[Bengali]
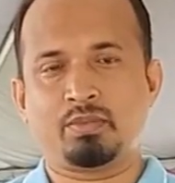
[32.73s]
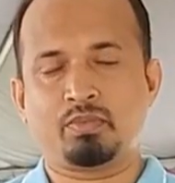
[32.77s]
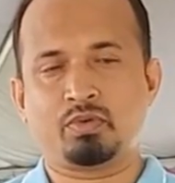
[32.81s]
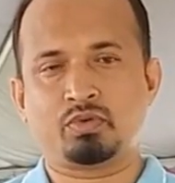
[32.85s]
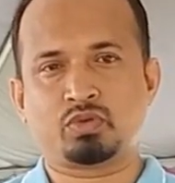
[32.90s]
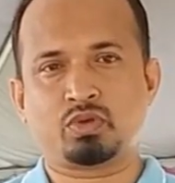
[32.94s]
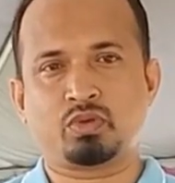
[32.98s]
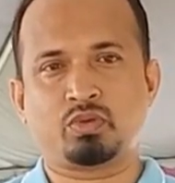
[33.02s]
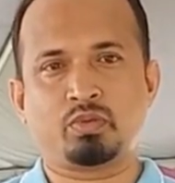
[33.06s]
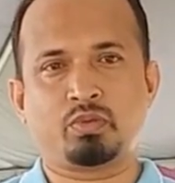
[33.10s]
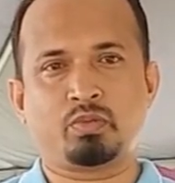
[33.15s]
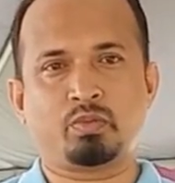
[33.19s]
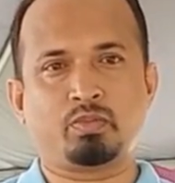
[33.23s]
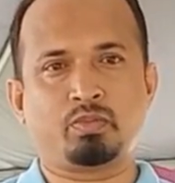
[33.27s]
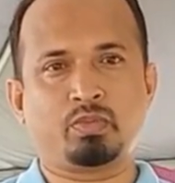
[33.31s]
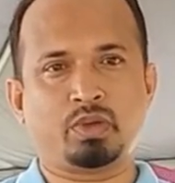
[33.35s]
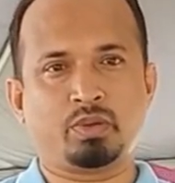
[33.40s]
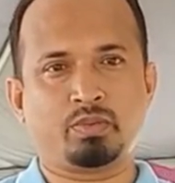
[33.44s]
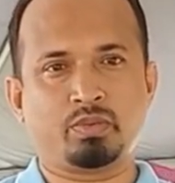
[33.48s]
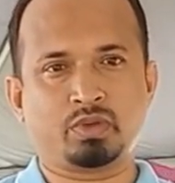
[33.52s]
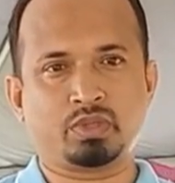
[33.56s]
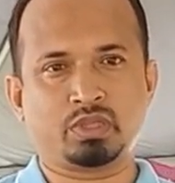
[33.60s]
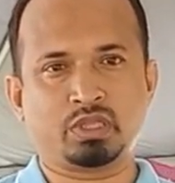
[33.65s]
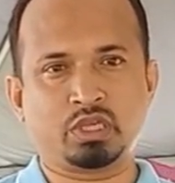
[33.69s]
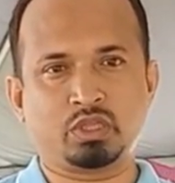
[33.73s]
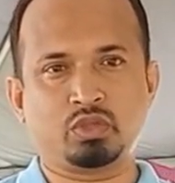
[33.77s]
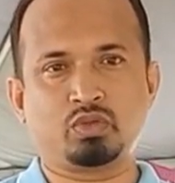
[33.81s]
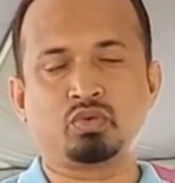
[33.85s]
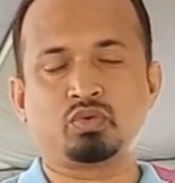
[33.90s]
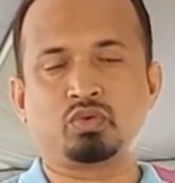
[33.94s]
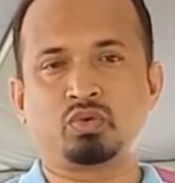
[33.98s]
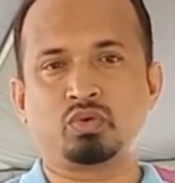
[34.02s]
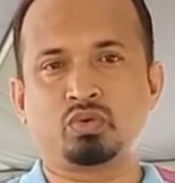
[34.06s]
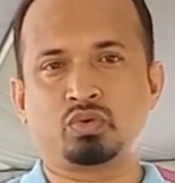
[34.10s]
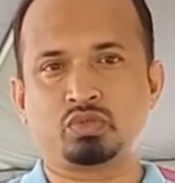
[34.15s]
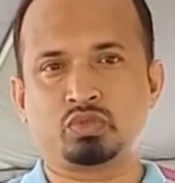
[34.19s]
প্রথম এবং
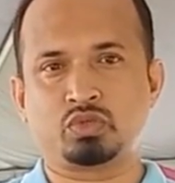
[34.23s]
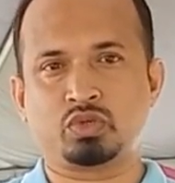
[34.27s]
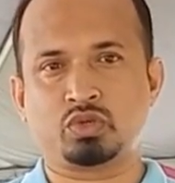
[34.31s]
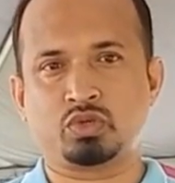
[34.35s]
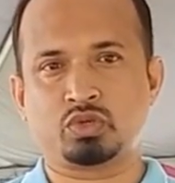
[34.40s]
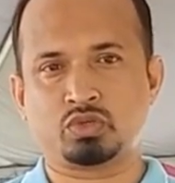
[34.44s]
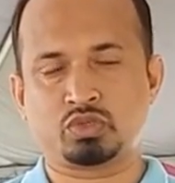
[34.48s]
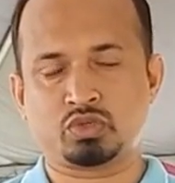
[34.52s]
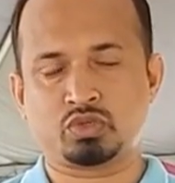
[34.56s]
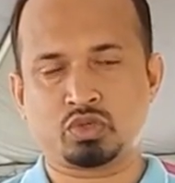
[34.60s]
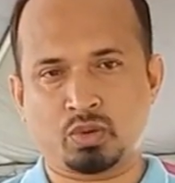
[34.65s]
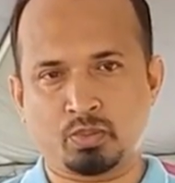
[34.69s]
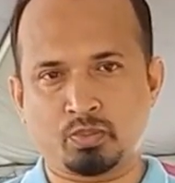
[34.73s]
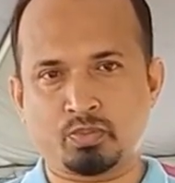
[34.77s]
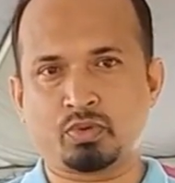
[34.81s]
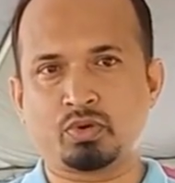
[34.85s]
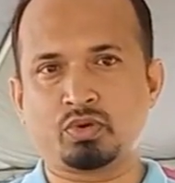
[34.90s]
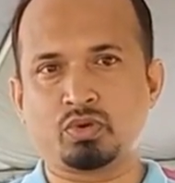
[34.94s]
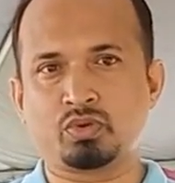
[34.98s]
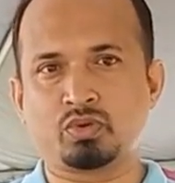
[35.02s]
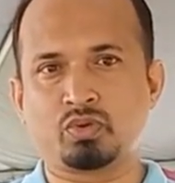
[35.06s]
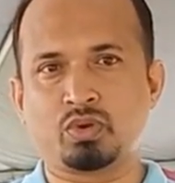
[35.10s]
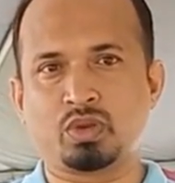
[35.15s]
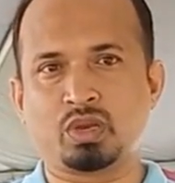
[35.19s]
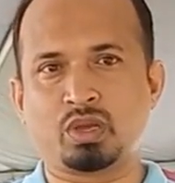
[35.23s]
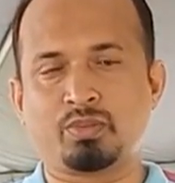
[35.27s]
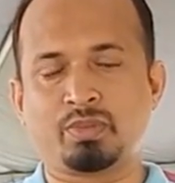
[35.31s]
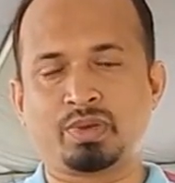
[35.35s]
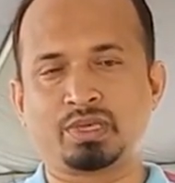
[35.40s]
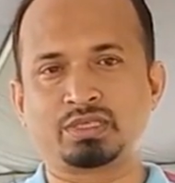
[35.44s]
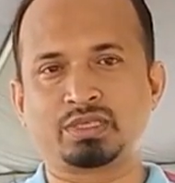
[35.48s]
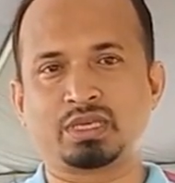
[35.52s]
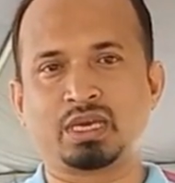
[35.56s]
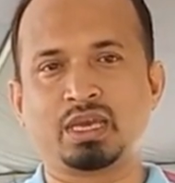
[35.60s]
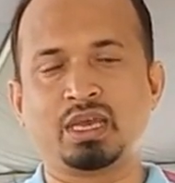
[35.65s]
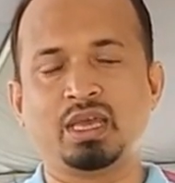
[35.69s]
দ্বিতীয় ডোজ সম্পন্ন করলাম
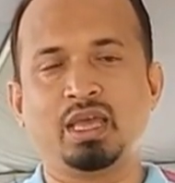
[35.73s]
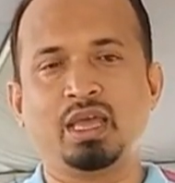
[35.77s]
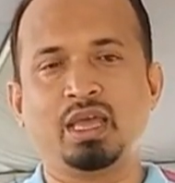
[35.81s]
আজকে